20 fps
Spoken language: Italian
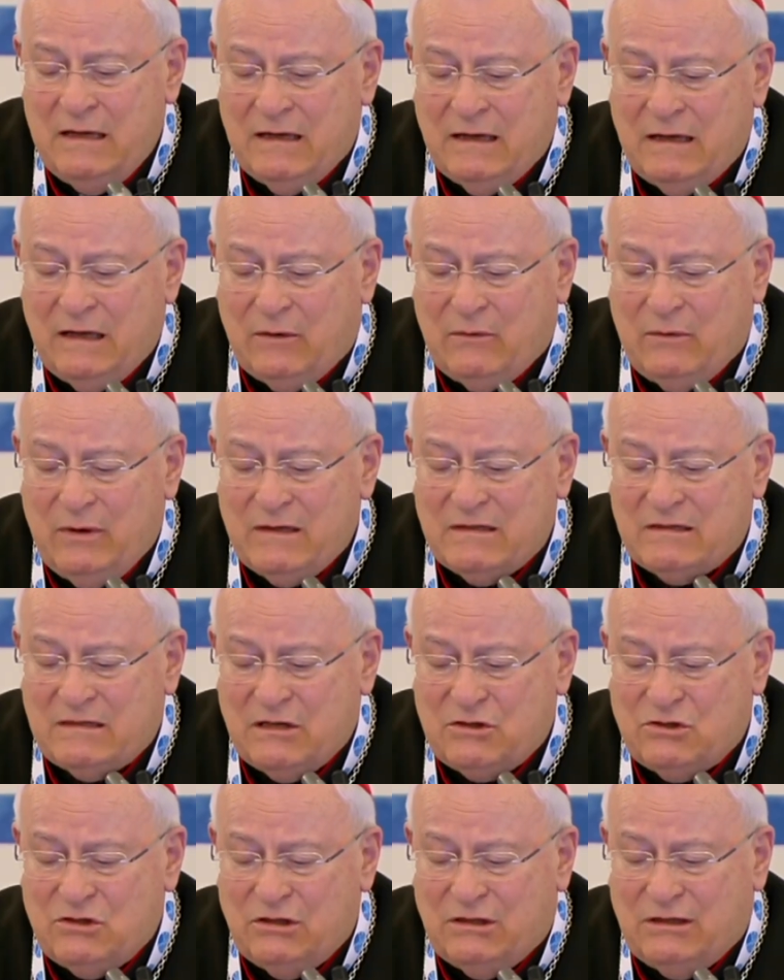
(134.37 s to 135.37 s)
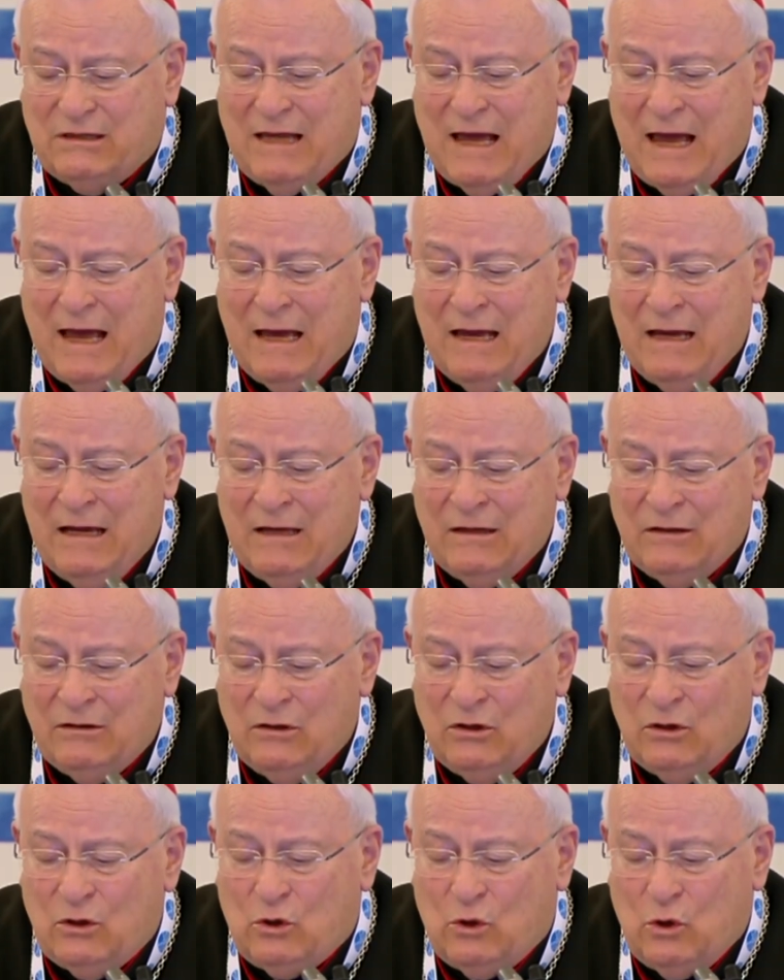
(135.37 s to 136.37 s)
che questa città
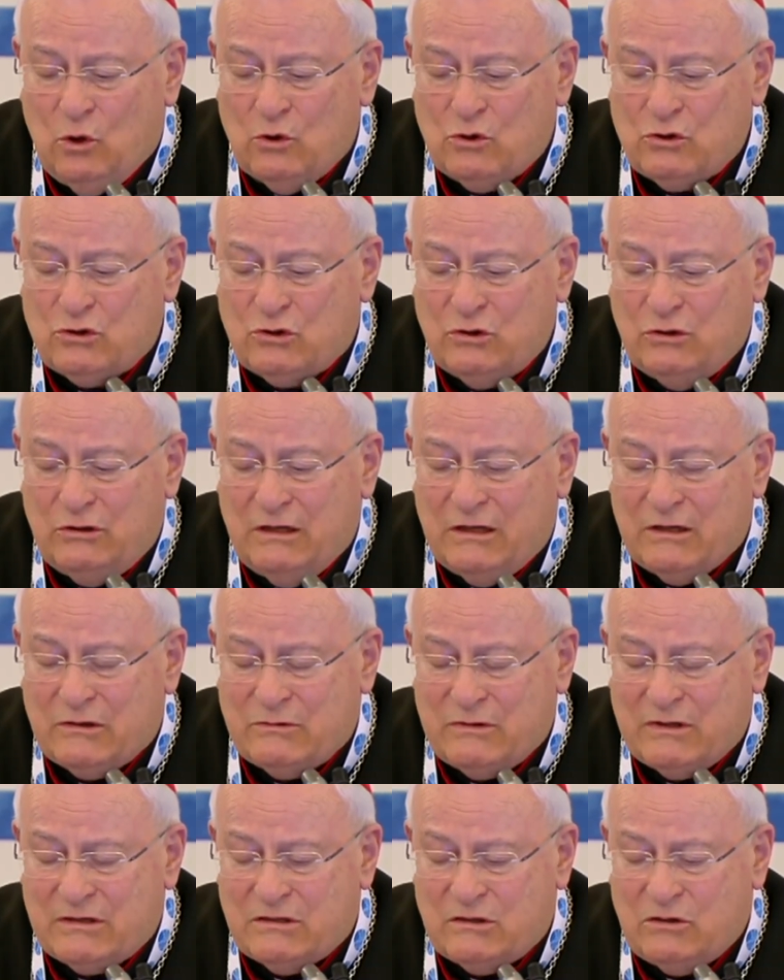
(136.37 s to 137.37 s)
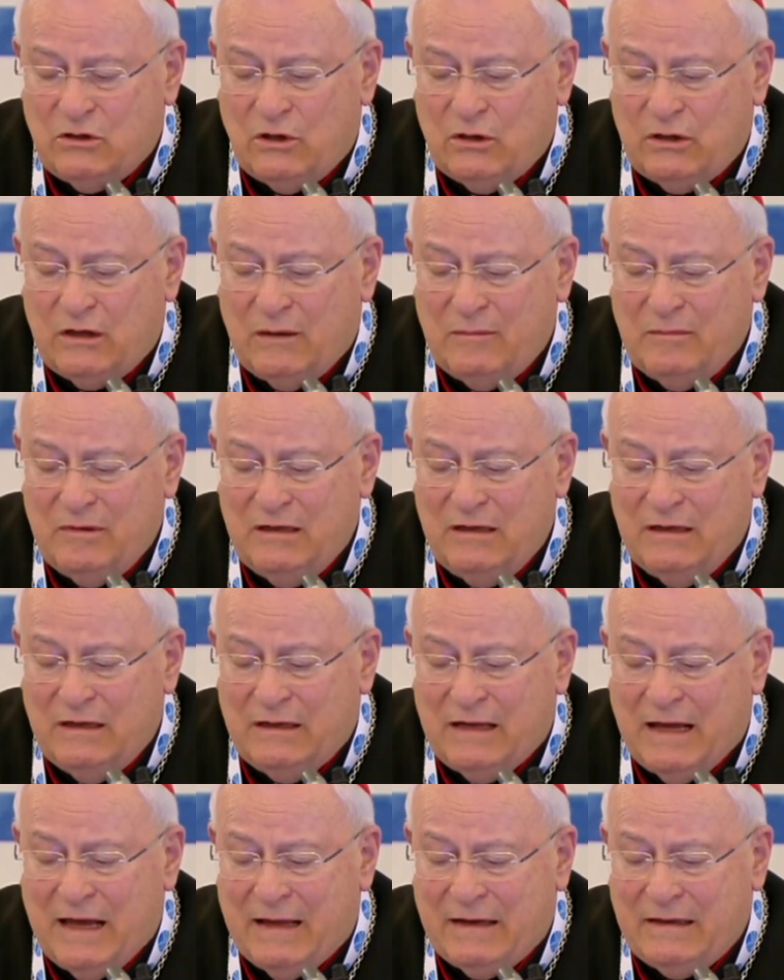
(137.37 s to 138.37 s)
nel corso della sua storia
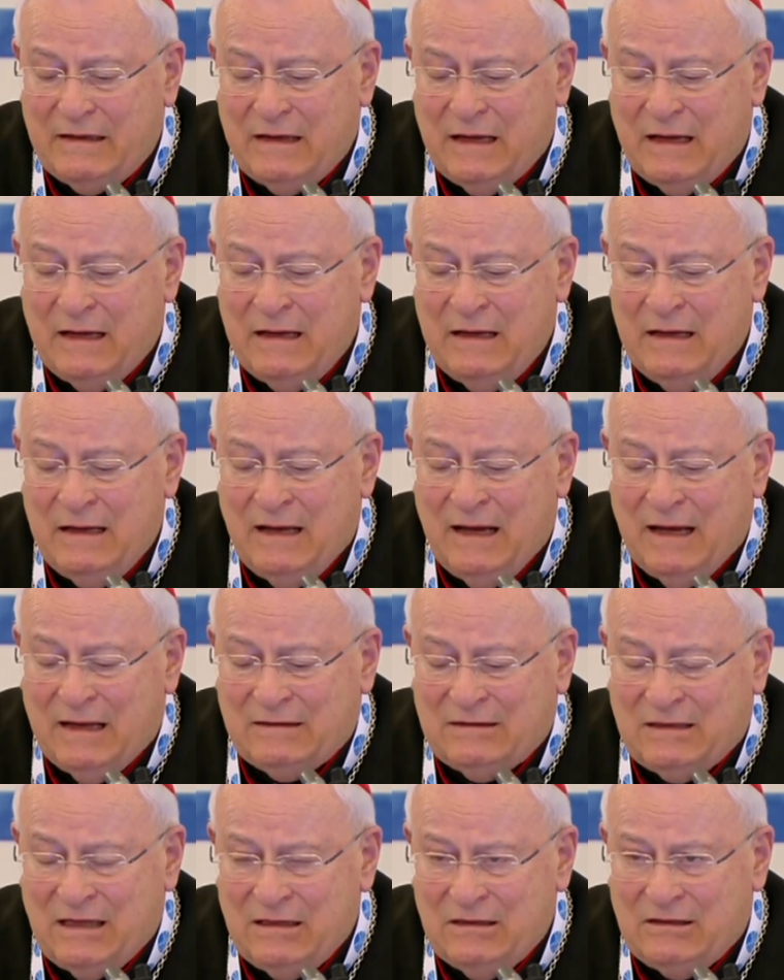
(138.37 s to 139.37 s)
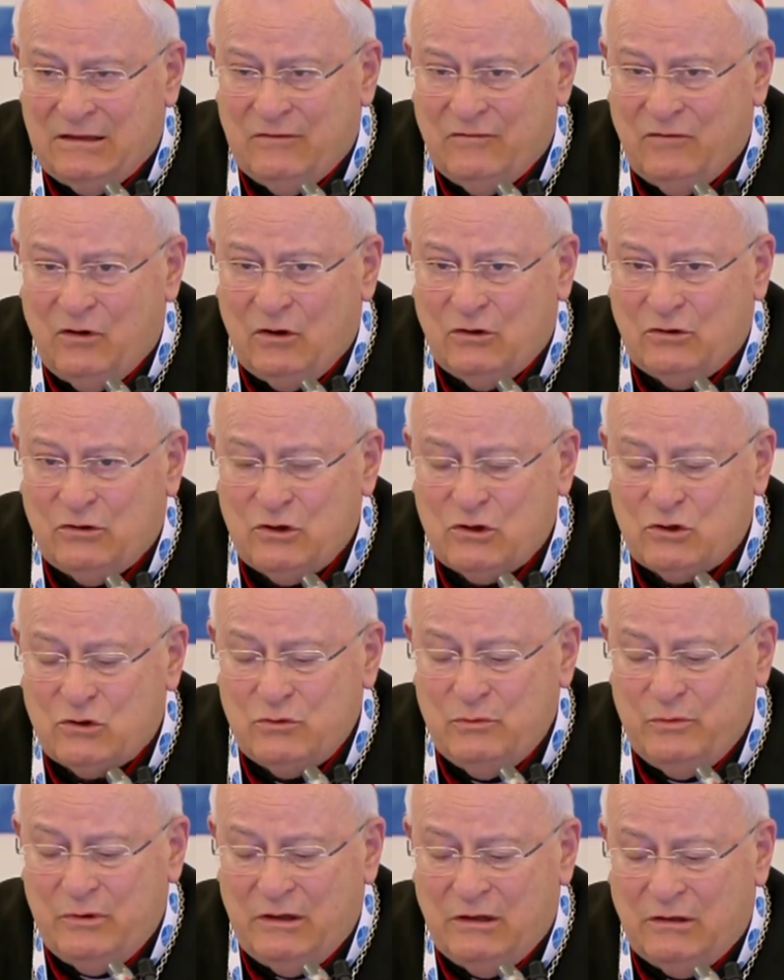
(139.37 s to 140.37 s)
millenaria ha tante volte
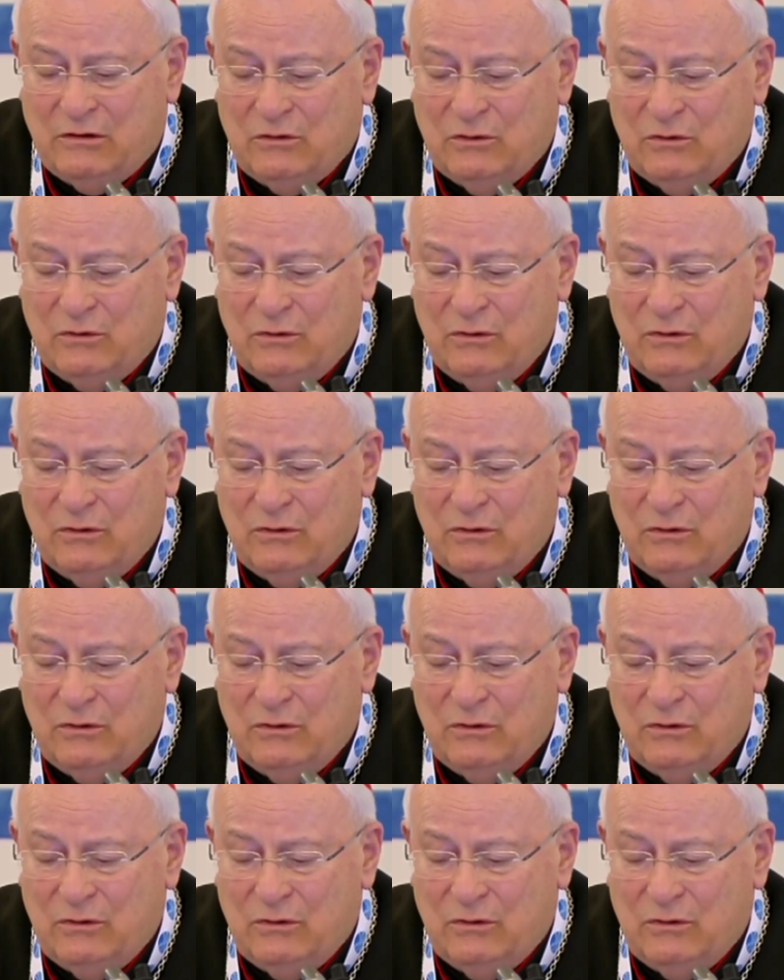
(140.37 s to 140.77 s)
subito.